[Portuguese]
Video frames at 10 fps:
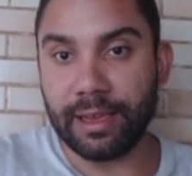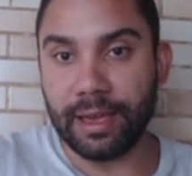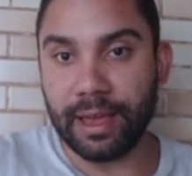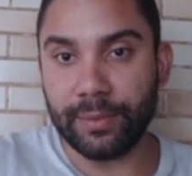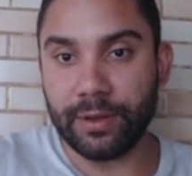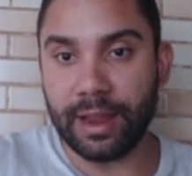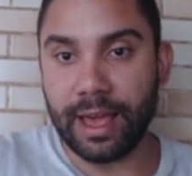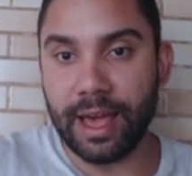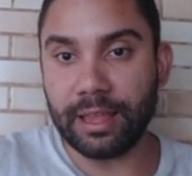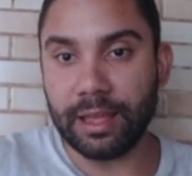Aqui, ele me deu
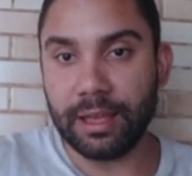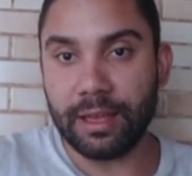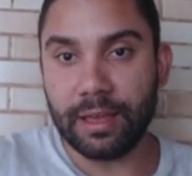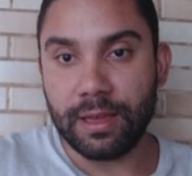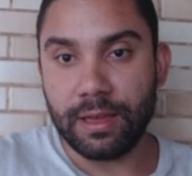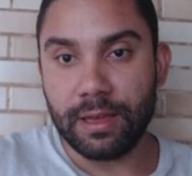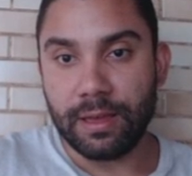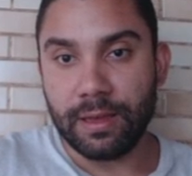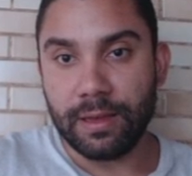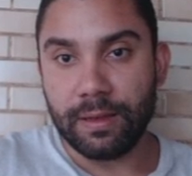alerta.
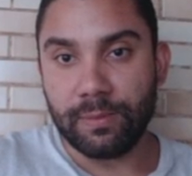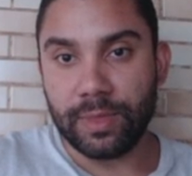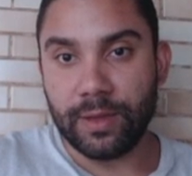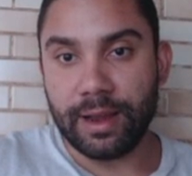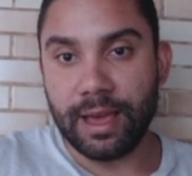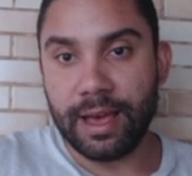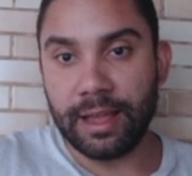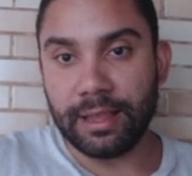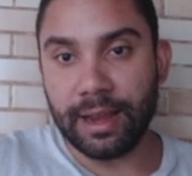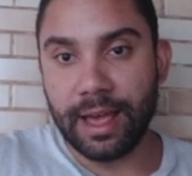Me deu
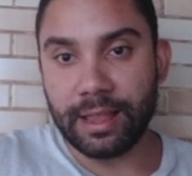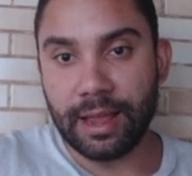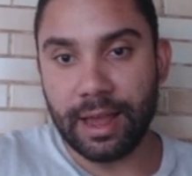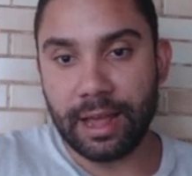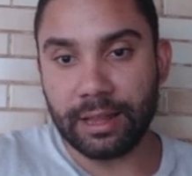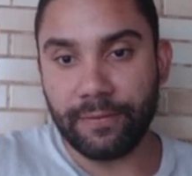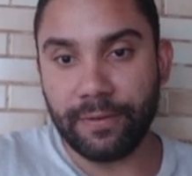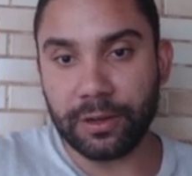alerta, alerta, alerta.